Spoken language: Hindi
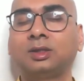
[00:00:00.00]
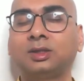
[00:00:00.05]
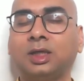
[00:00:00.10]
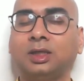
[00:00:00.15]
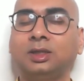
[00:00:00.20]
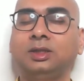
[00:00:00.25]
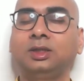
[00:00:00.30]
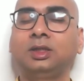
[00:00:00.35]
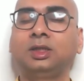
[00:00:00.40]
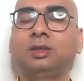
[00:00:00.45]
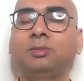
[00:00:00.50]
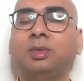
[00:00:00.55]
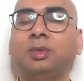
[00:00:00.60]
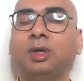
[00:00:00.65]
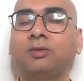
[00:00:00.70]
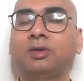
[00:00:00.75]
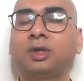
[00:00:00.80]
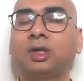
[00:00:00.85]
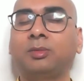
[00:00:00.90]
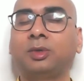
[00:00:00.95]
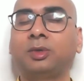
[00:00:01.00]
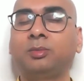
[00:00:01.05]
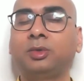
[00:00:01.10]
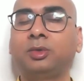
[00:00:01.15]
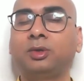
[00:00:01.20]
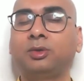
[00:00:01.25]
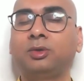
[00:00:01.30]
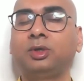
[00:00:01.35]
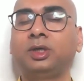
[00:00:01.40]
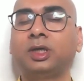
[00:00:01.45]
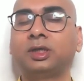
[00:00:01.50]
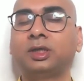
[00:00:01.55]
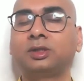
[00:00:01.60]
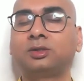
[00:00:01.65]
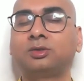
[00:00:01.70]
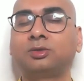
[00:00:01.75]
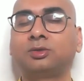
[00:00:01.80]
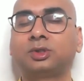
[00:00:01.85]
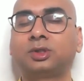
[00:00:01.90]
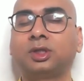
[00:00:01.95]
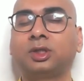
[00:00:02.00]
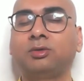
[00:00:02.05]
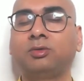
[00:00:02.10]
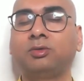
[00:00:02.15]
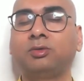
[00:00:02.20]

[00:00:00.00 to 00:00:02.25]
शांति की भावना मन में हो यह सोचते